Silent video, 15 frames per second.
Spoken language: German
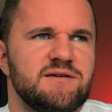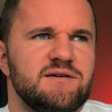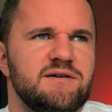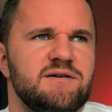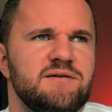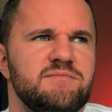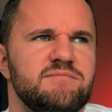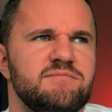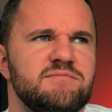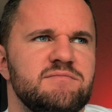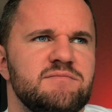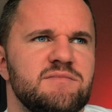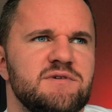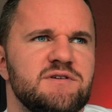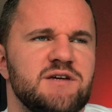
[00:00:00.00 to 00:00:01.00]
Ähm,
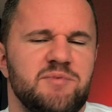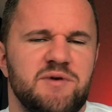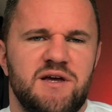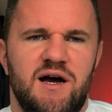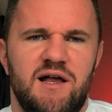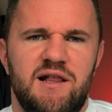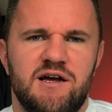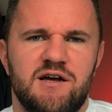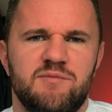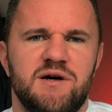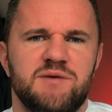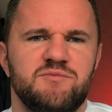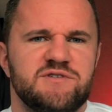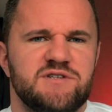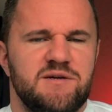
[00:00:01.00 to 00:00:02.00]
ich habe Regal angebracht,
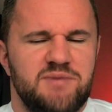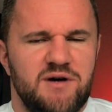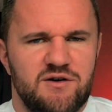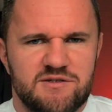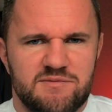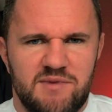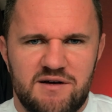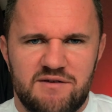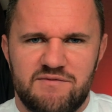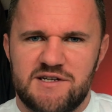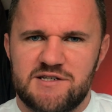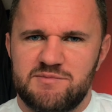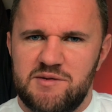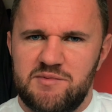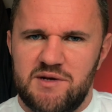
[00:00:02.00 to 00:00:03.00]
musste dann Pause machen, weil
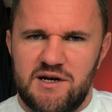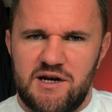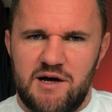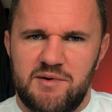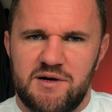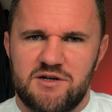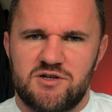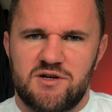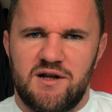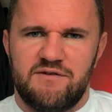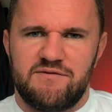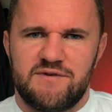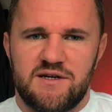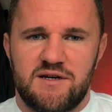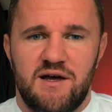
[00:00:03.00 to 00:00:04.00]
das Baby der Nachbarn
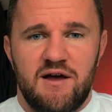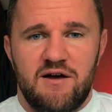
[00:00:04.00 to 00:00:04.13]
geschlafen hat.